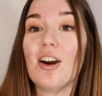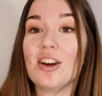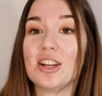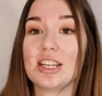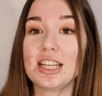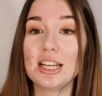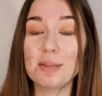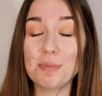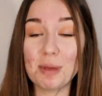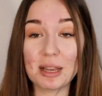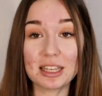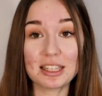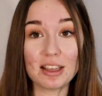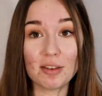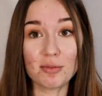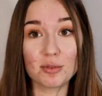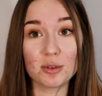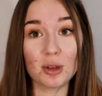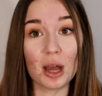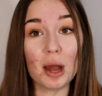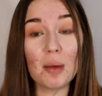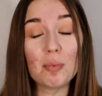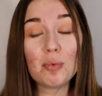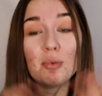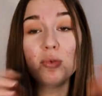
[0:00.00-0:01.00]
J'espère que ça vous
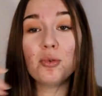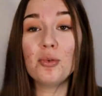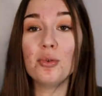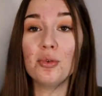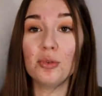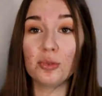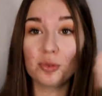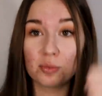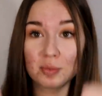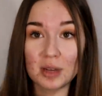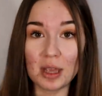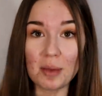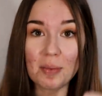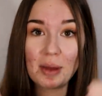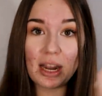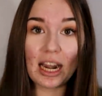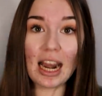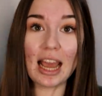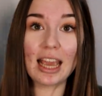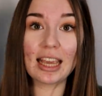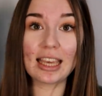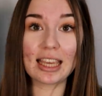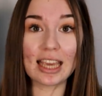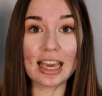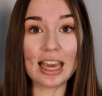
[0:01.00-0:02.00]
aura plu, n'oubliez pas de
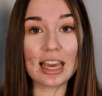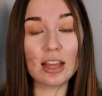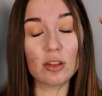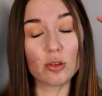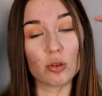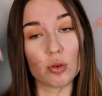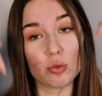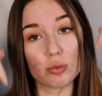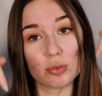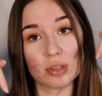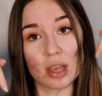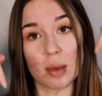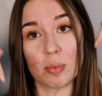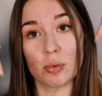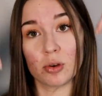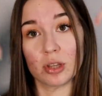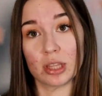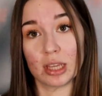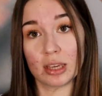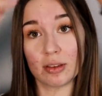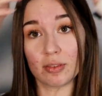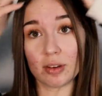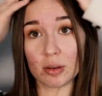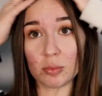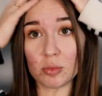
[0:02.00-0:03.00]
liker, de vous
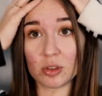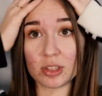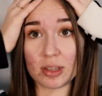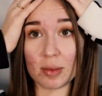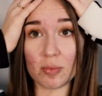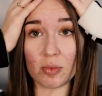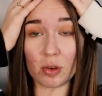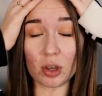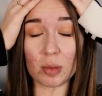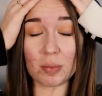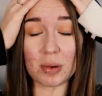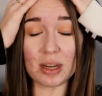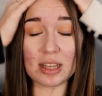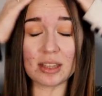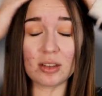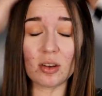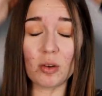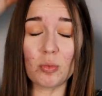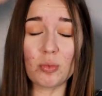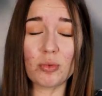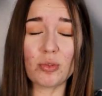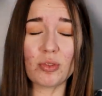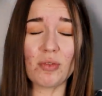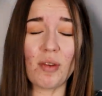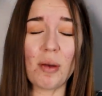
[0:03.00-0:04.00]
abonner, vraiment ça me ferait plaisir,
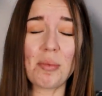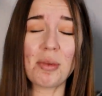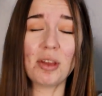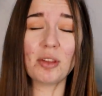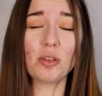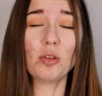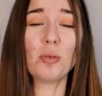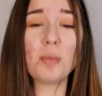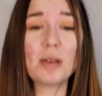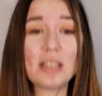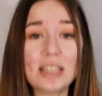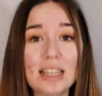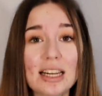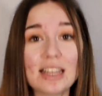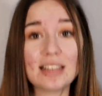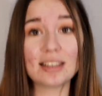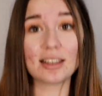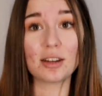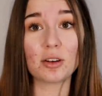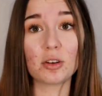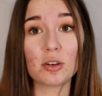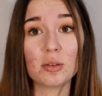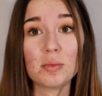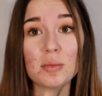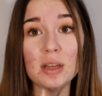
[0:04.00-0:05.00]
en plus on va bientôt passer les
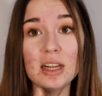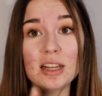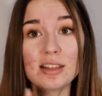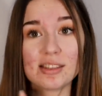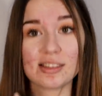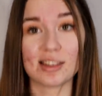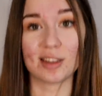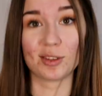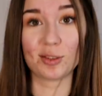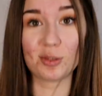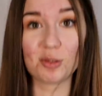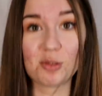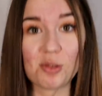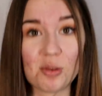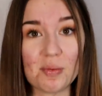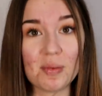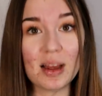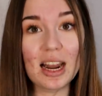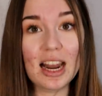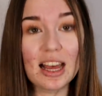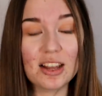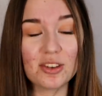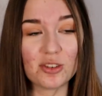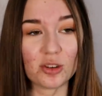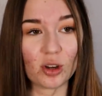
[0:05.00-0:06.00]
50 000, c'est un truc de
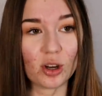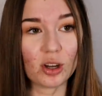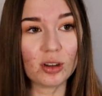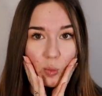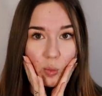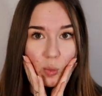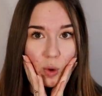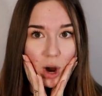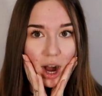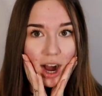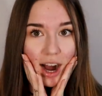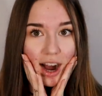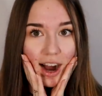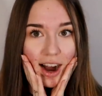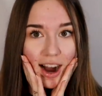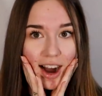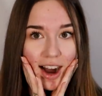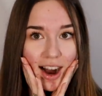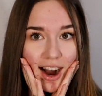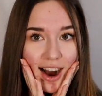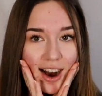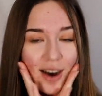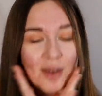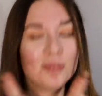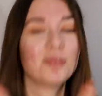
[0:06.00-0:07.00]
malade genre,
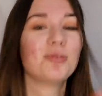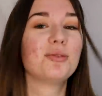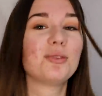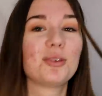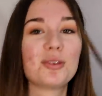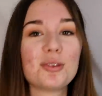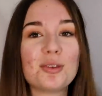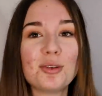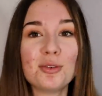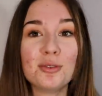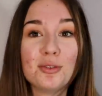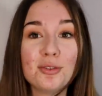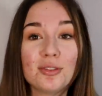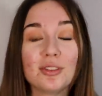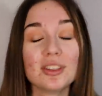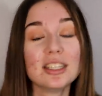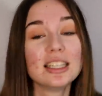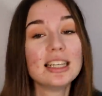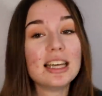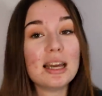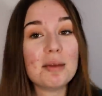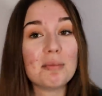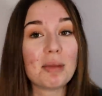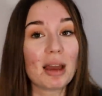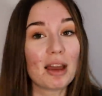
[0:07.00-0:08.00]
waouh, truc de ouf.
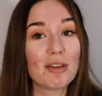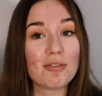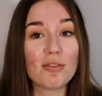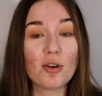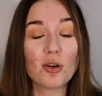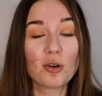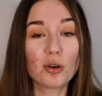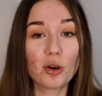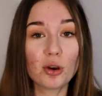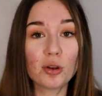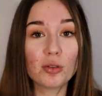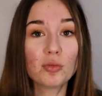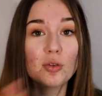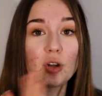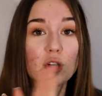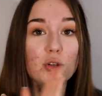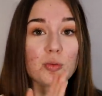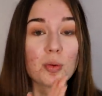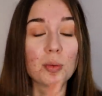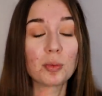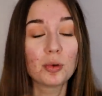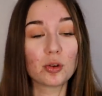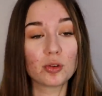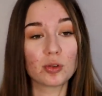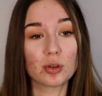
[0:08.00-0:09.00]
Bref, encore une fois, tu
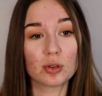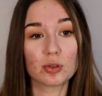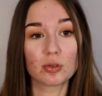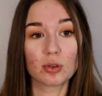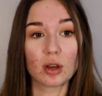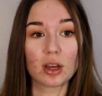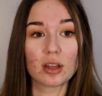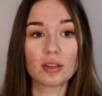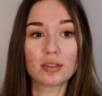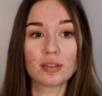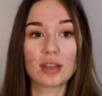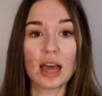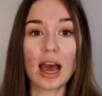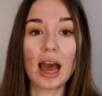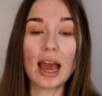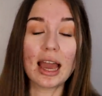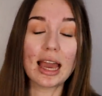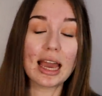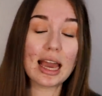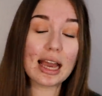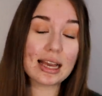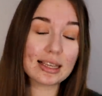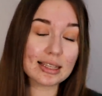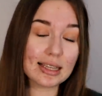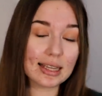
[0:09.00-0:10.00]
peux me rejoindre sur Insta,
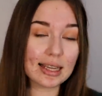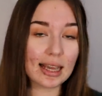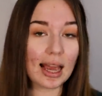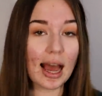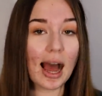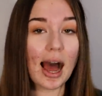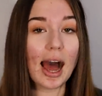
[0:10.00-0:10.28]
etc,